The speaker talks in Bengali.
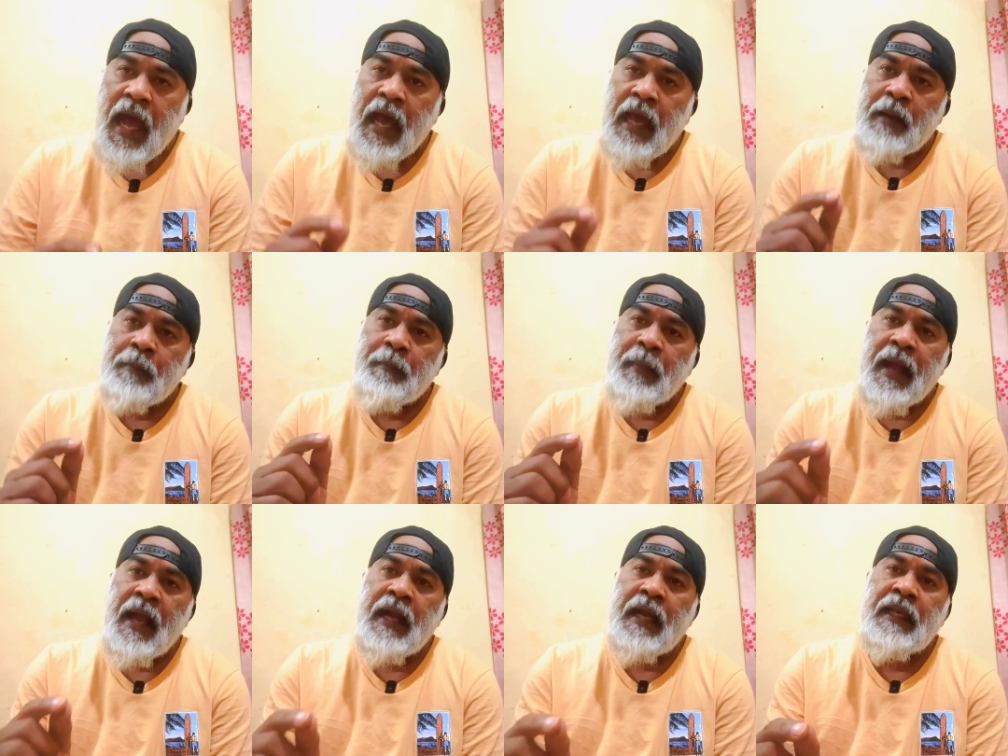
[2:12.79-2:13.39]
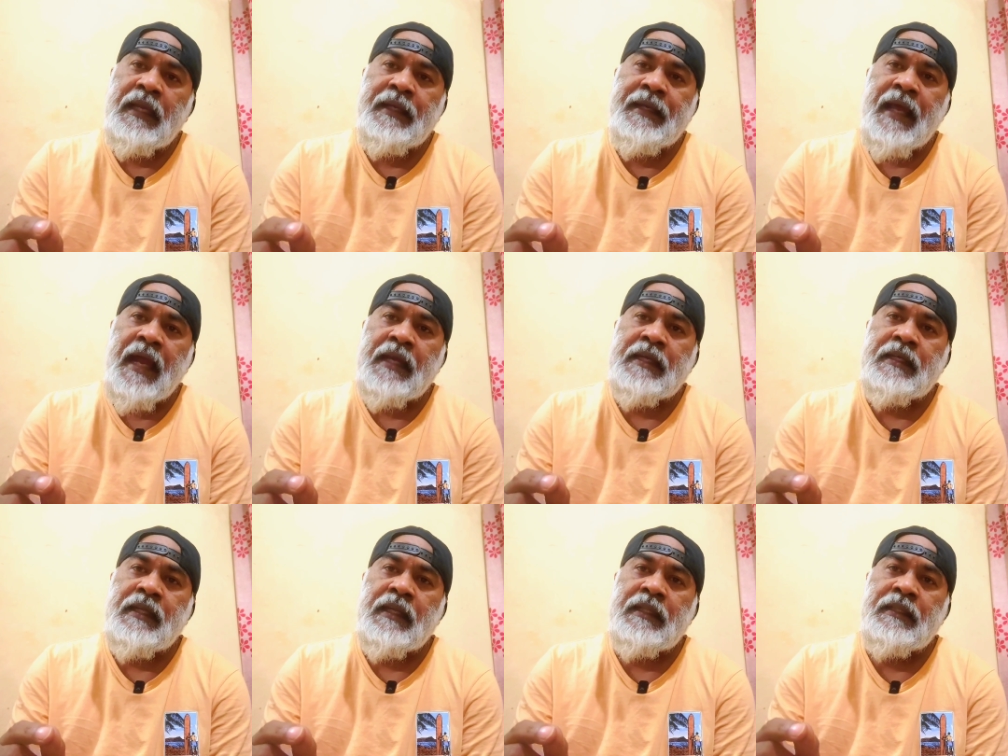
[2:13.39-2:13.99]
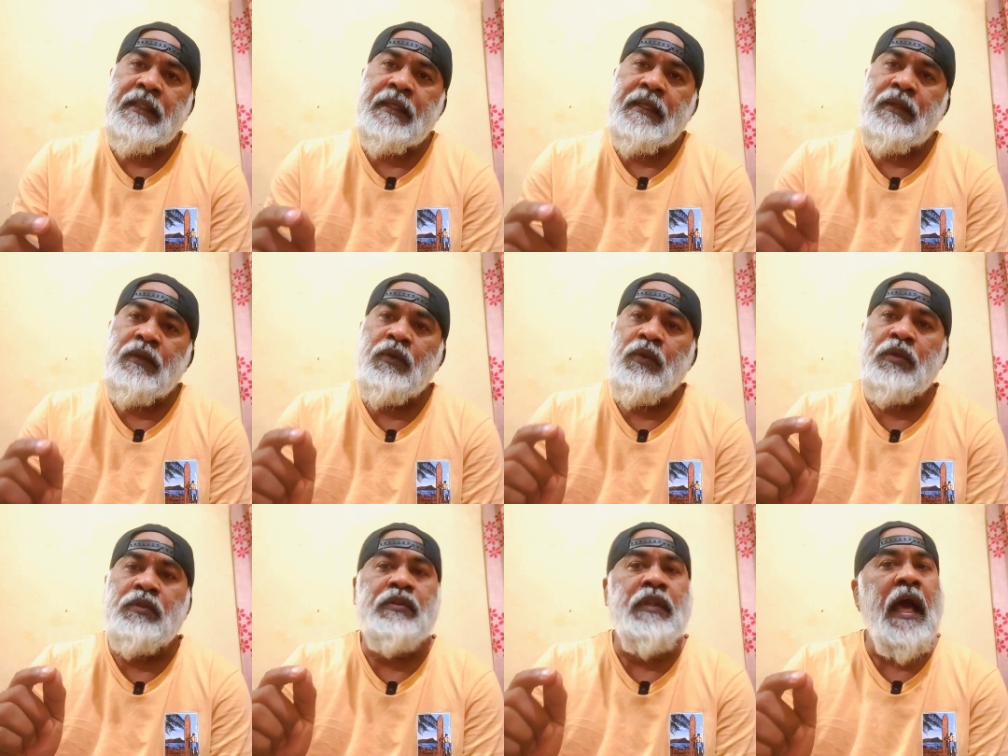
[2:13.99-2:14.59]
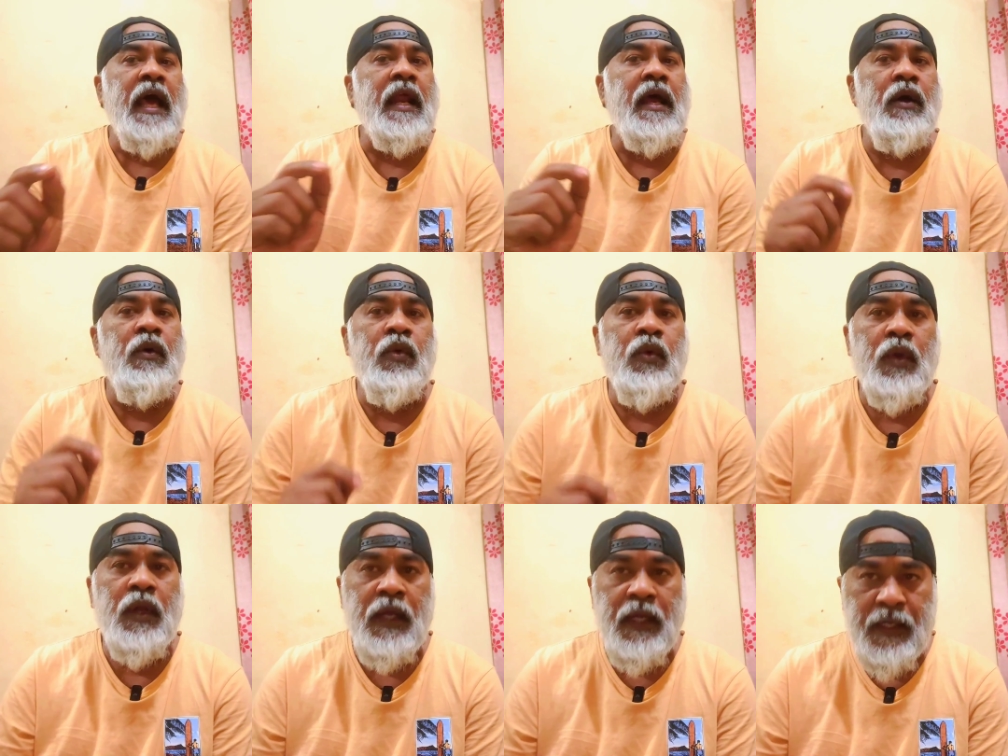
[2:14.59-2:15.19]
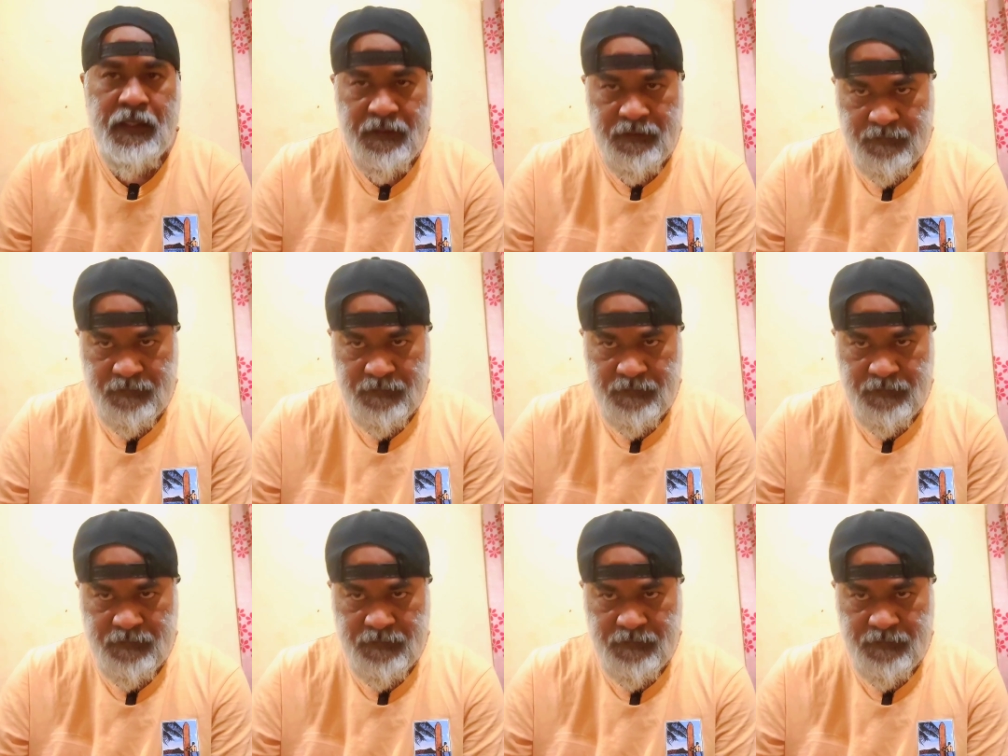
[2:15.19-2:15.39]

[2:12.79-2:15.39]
আর বাঙালি ডাক্তারদের হলো তারাহুরা